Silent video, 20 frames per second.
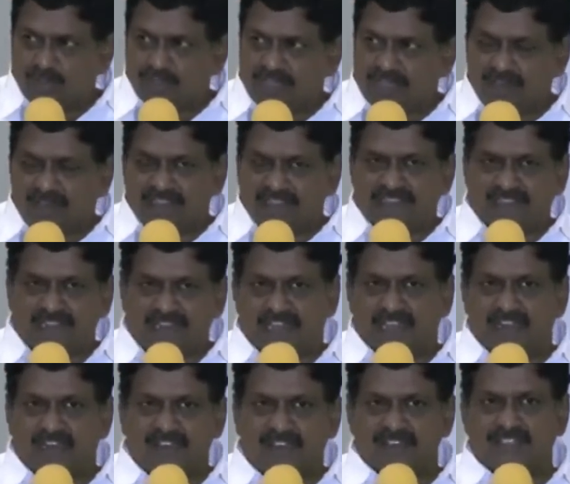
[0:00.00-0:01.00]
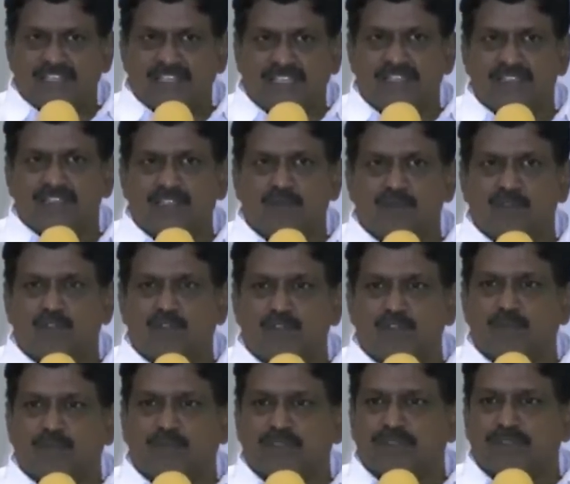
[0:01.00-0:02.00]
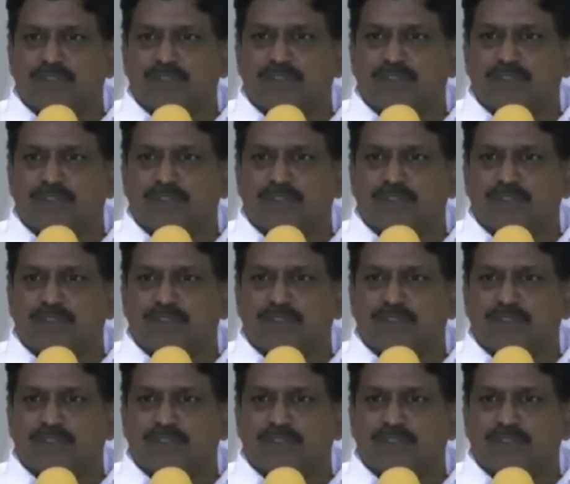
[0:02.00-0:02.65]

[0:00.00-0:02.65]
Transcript: గోదావరి జిల్లాలో ఇసుకను తవ్వుకుంటూ పోతుంటే కళ్ళు